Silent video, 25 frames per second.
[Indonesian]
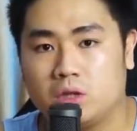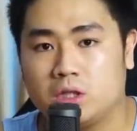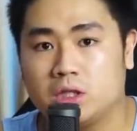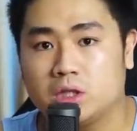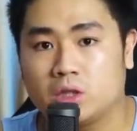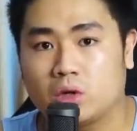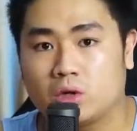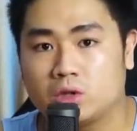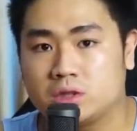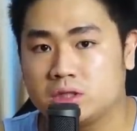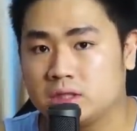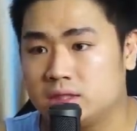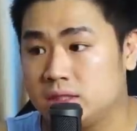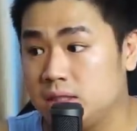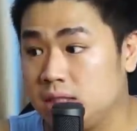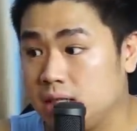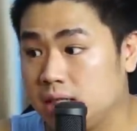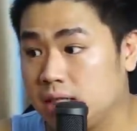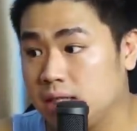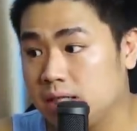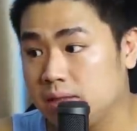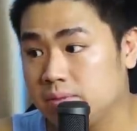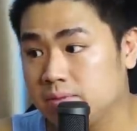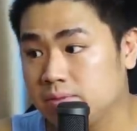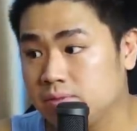monitor lu
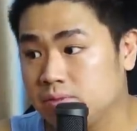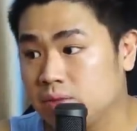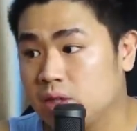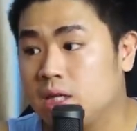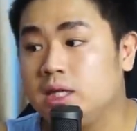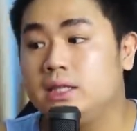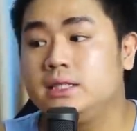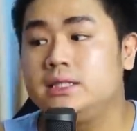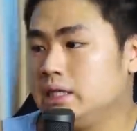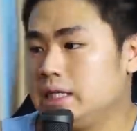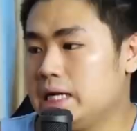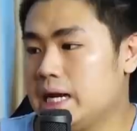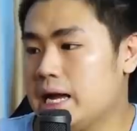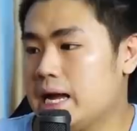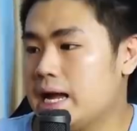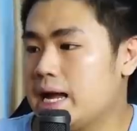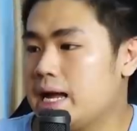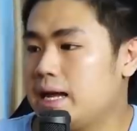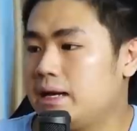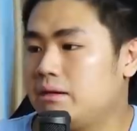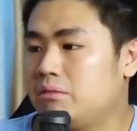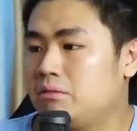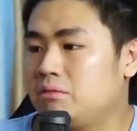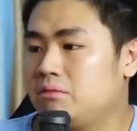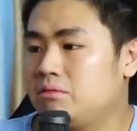sendiri.
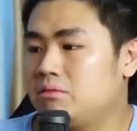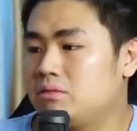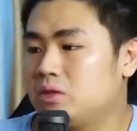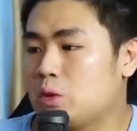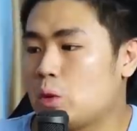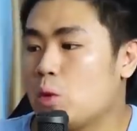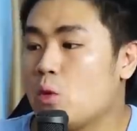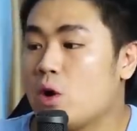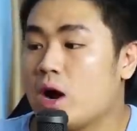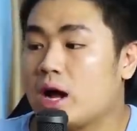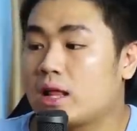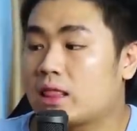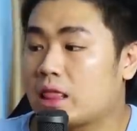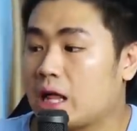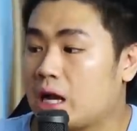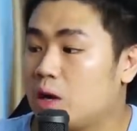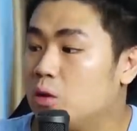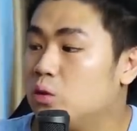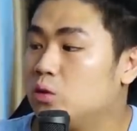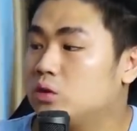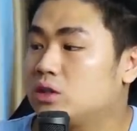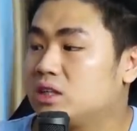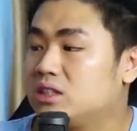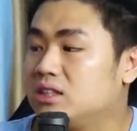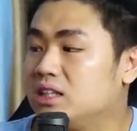Dan gue nggak
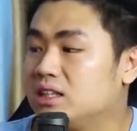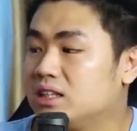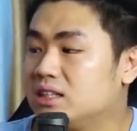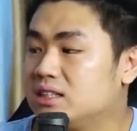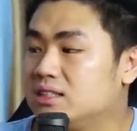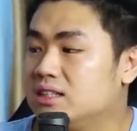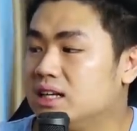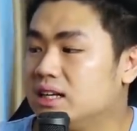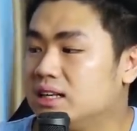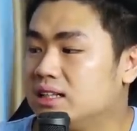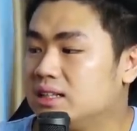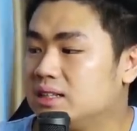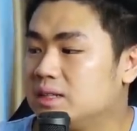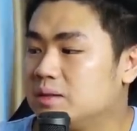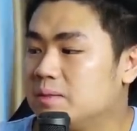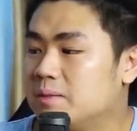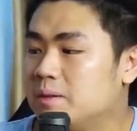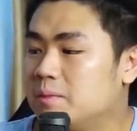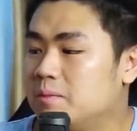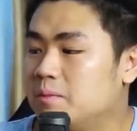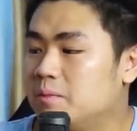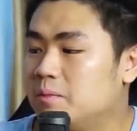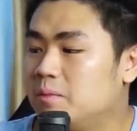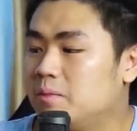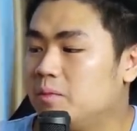tahu ternyata Dell ini
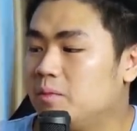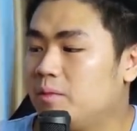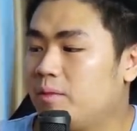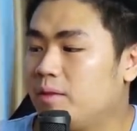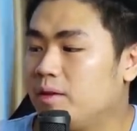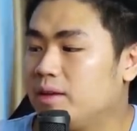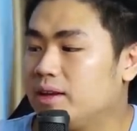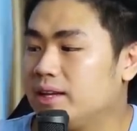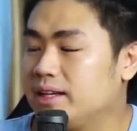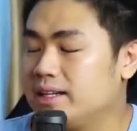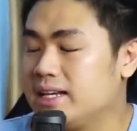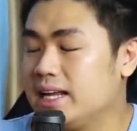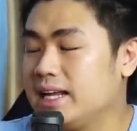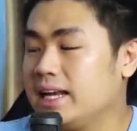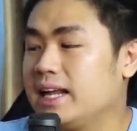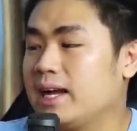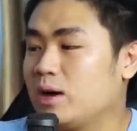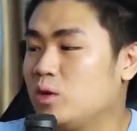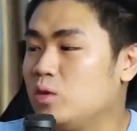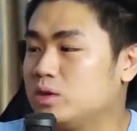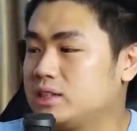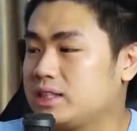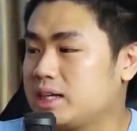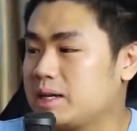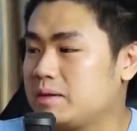ya Dell
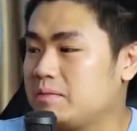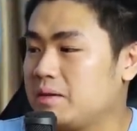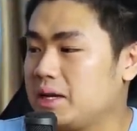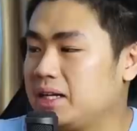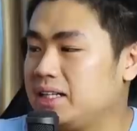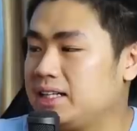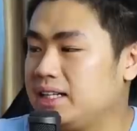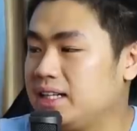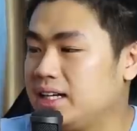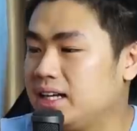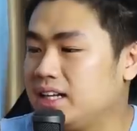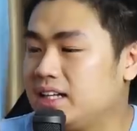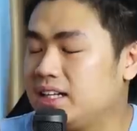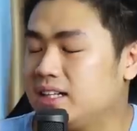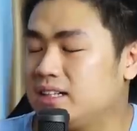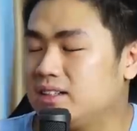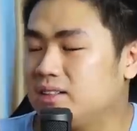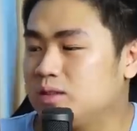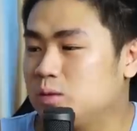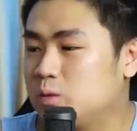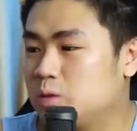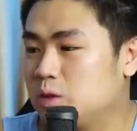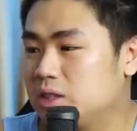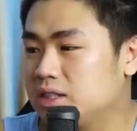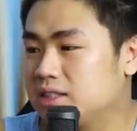yang gue terima ini ya
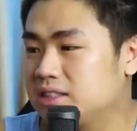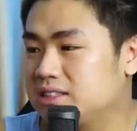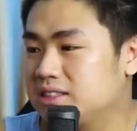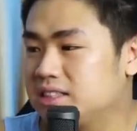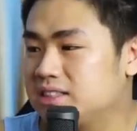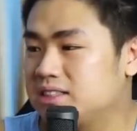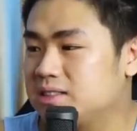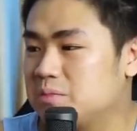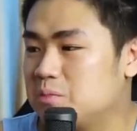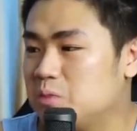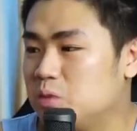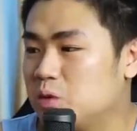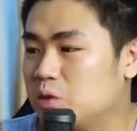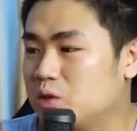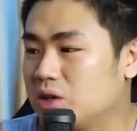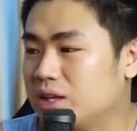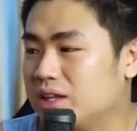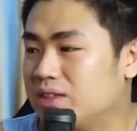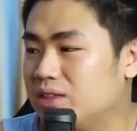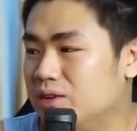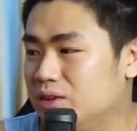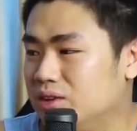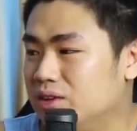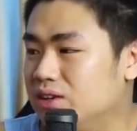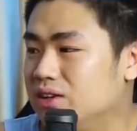kualitasnya seburuk
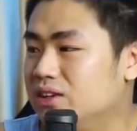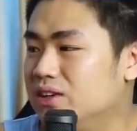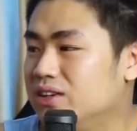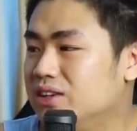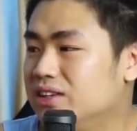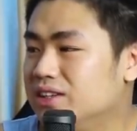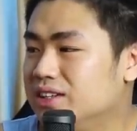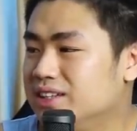itu.